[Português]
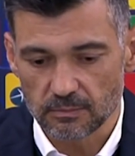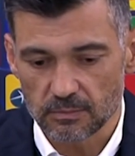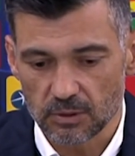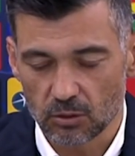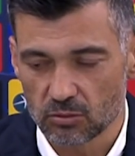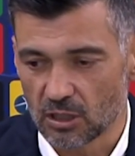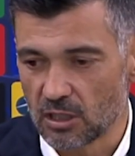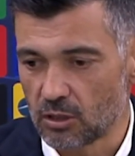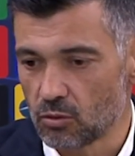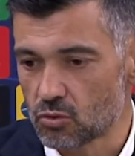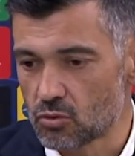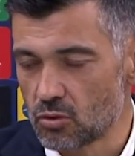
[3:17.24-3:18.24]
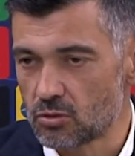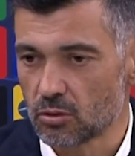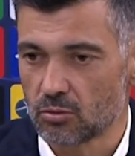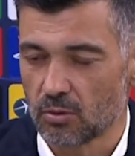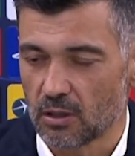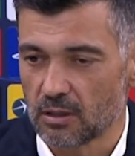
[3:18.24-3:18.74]
e não tenho aqui um discurso e
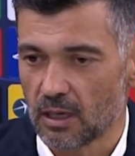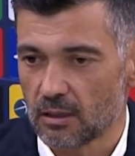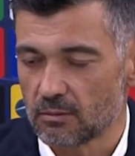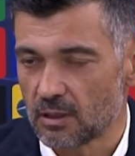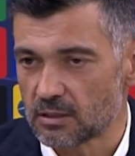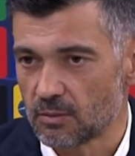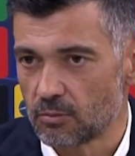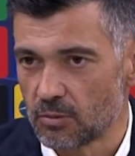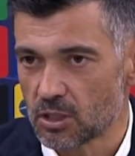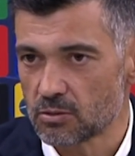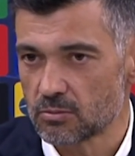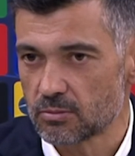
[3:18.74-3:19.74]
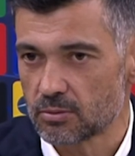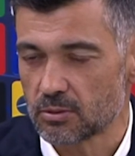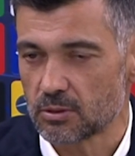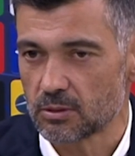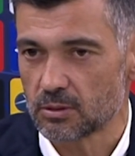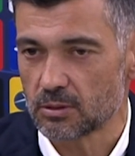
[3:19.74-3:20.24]
outro no balneário, é sempre o mesmo,
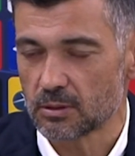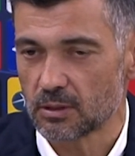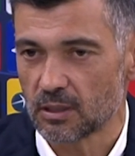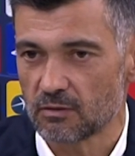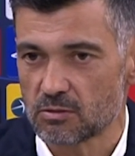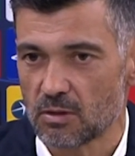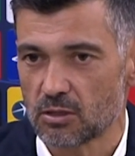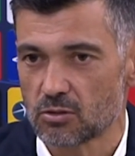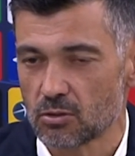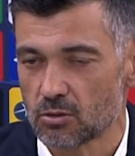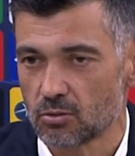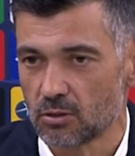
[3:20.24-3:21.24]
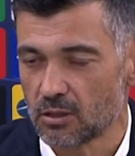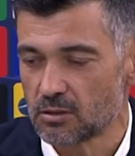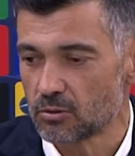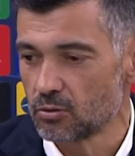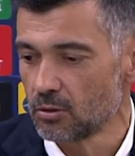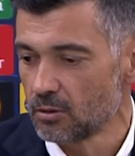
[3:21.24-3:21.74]
porque cada vez mais os jogadores estão
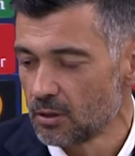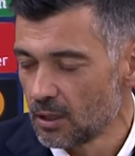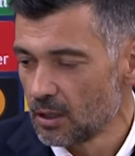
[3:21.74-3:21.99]
atentos a tudo.